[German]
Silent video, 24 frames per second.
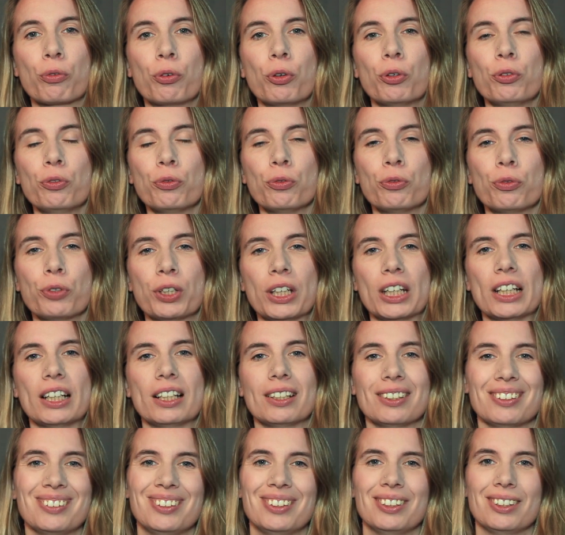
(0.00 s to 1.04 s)
5
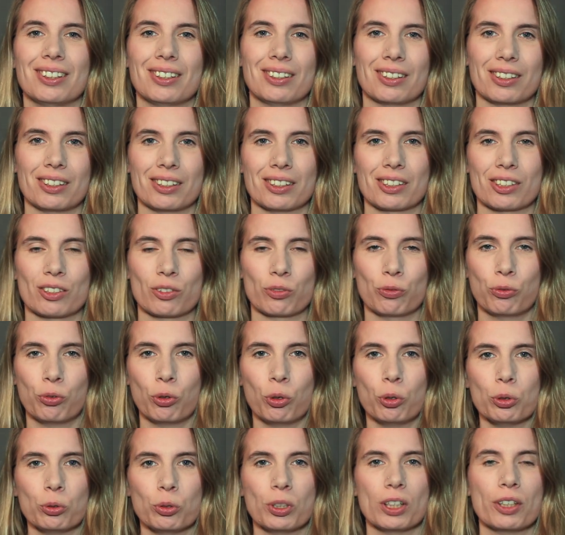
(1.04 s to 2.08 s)
Fehler, die ihr als
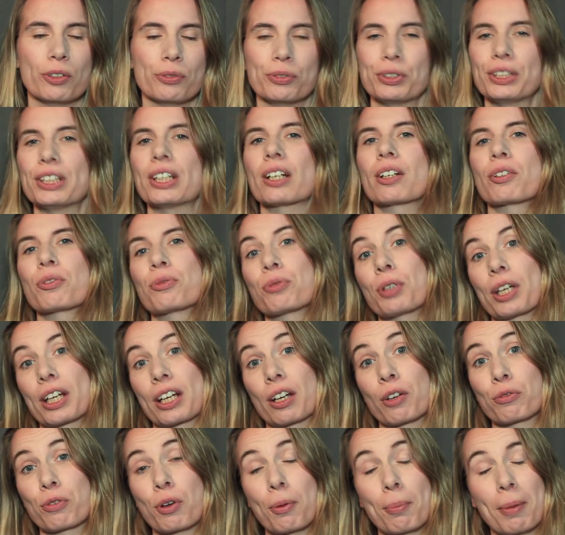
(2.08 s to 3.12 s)

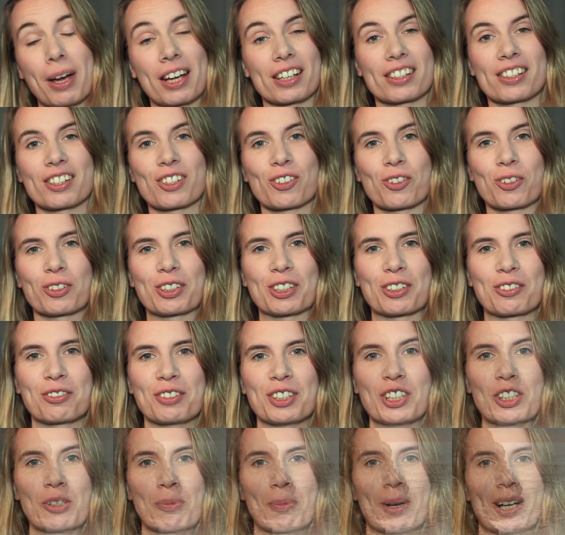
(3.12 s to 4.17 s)
Fotografieanfänger vermeiden solltet.
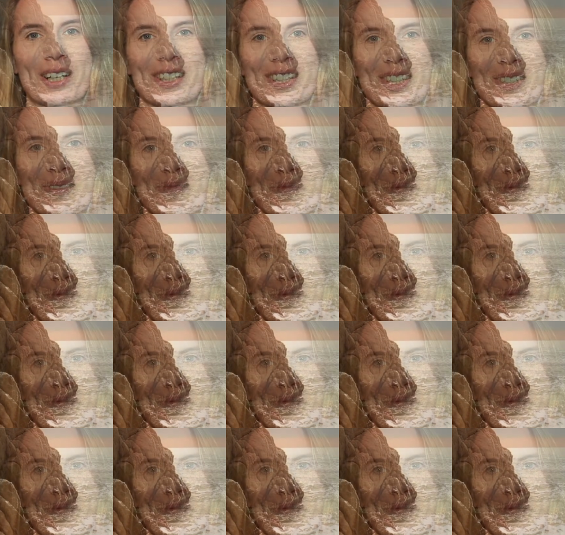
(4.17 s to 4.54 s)
Viel Spaß!